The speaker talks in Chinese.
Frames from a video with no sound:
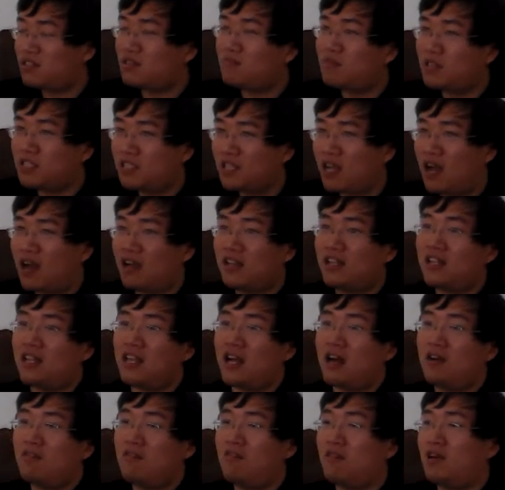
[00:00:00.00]
这么强烈的
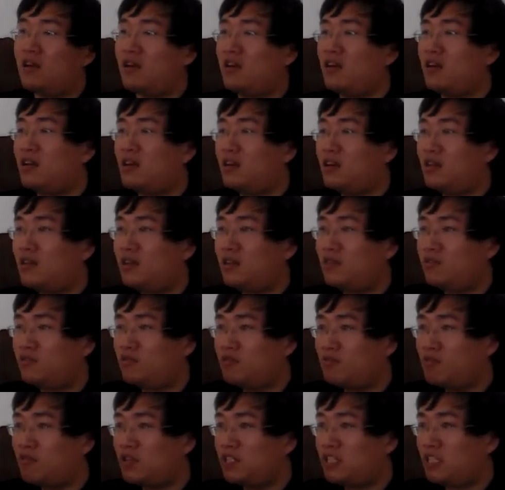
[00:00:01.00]
阳光，
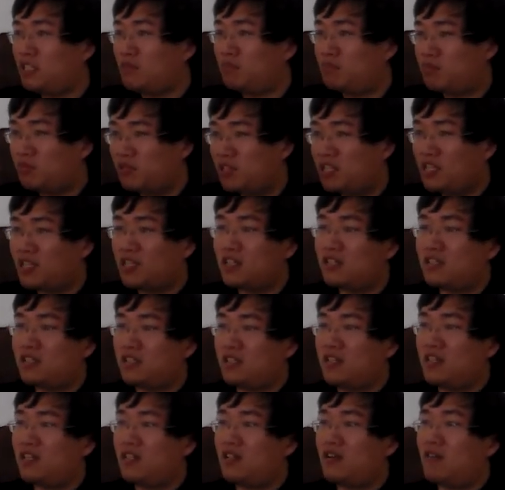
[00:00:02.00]
如果你不是一个
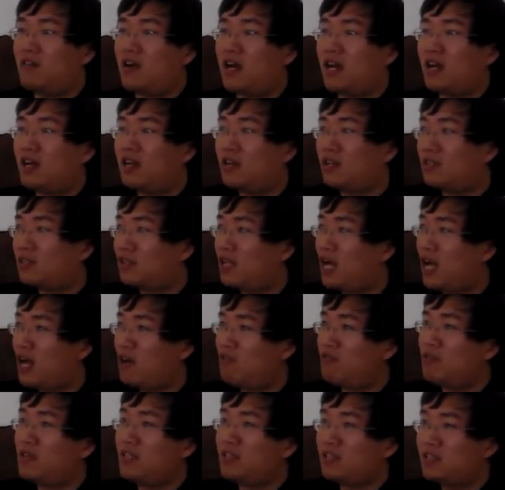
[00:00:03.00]
哲人的话，
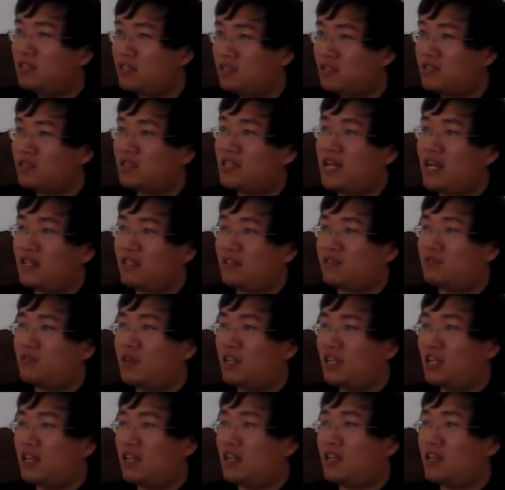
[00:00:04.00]
他会刺瞎你的
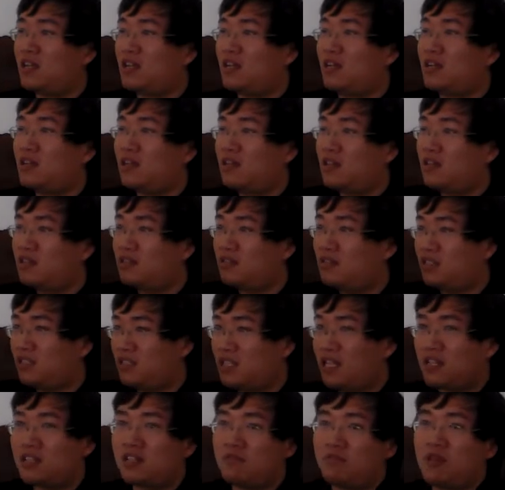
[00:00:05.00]
双眼，你
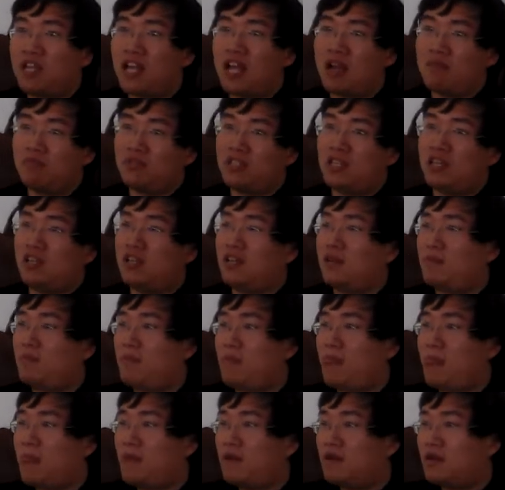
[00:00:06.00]
将什么也看不见。
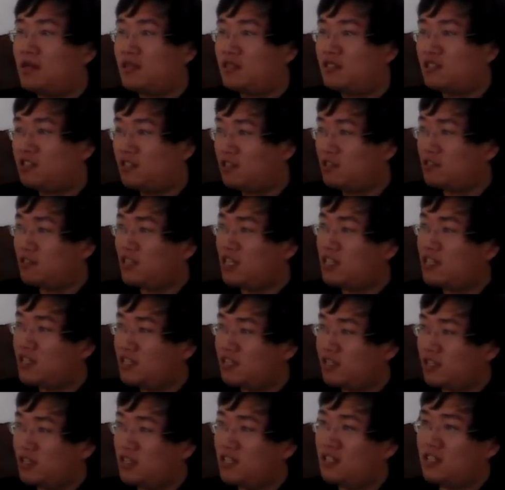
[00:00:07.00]
只有那
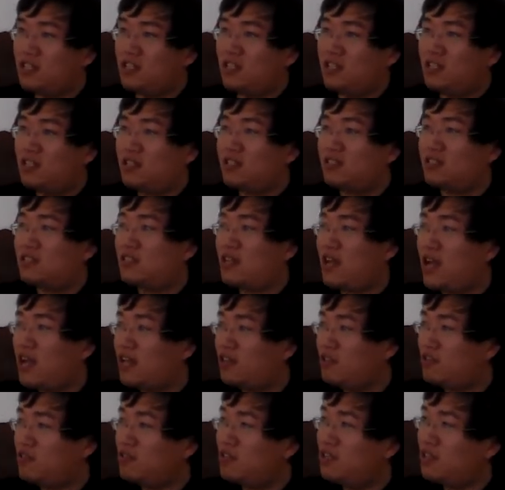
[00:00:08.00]
些哲人
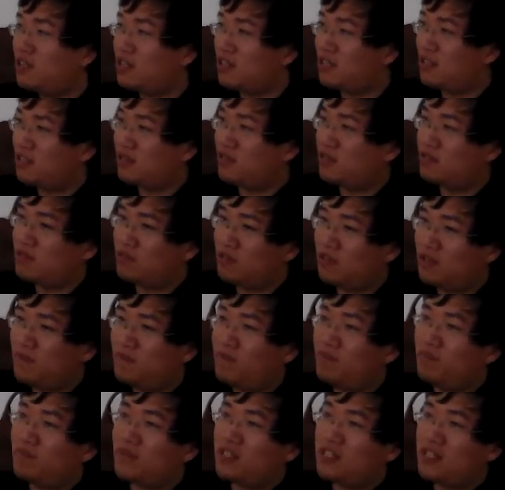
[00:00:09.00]
才有可能说，
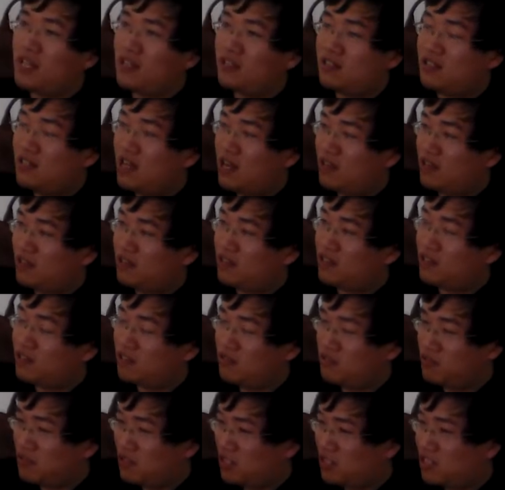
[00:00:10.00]
在这样的一个
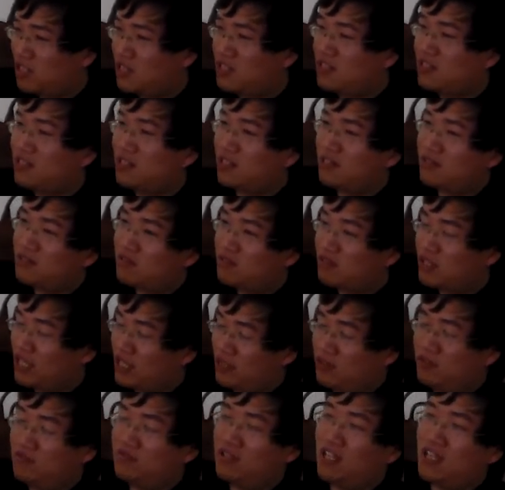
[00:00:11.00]
时候，你真正的
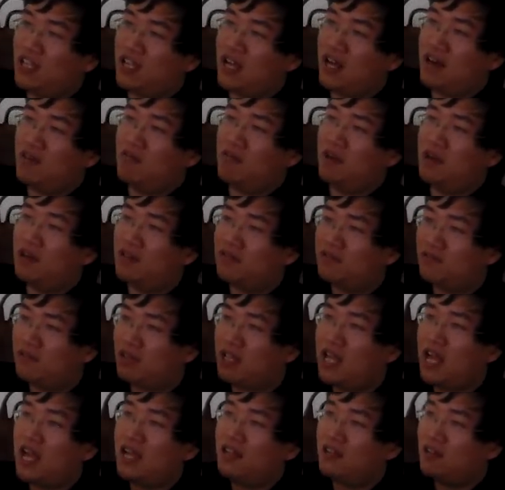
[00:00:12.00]
顶住那个阳光
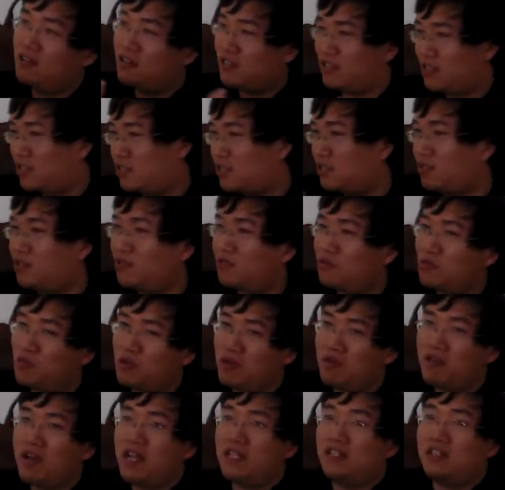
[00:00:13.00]
去看到你这个洞
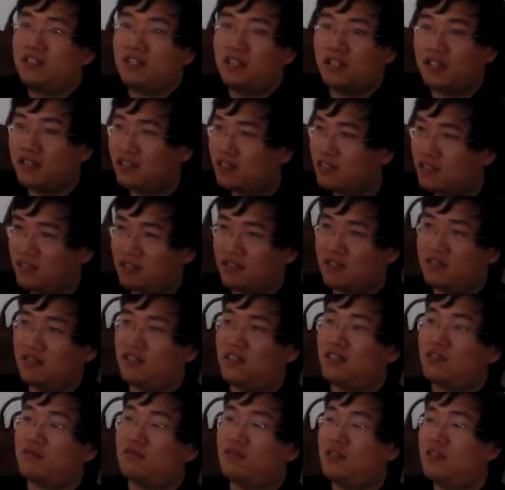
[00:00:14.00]
穴外的这个这个世
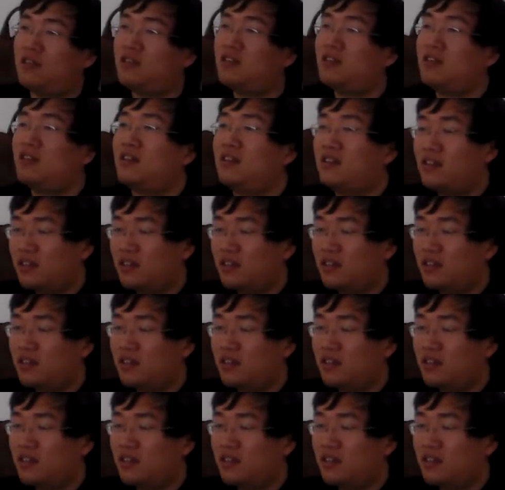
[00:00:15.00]
界。所以，